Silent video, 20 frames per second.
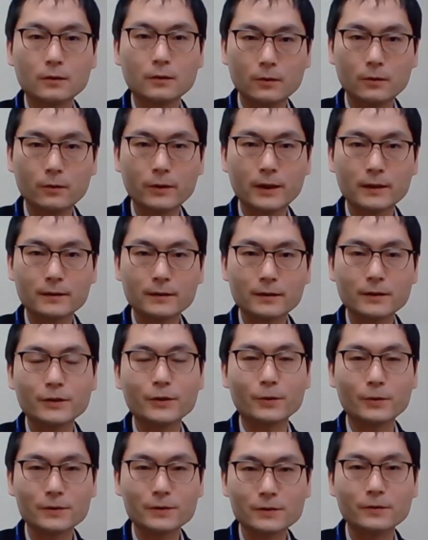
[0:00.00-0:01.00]
応援
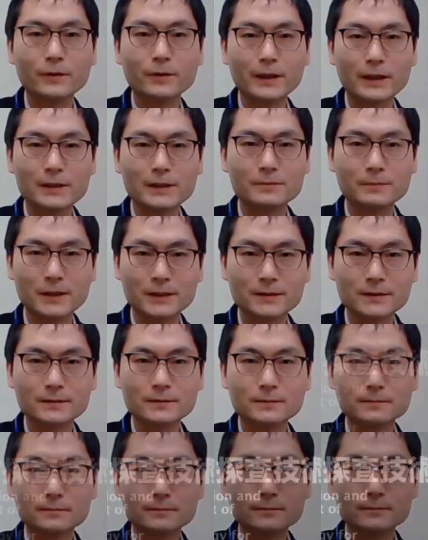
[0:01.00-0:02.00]
よろしくお願いしま
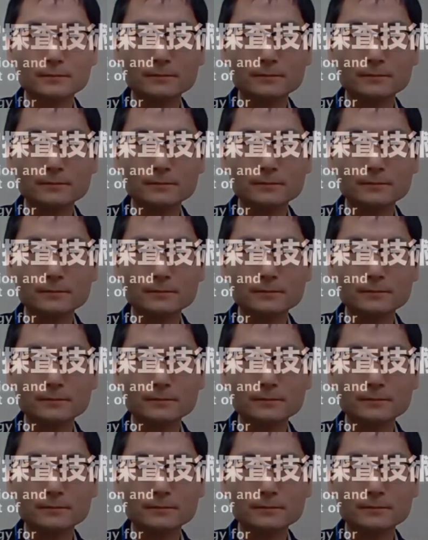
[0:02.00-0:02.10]
す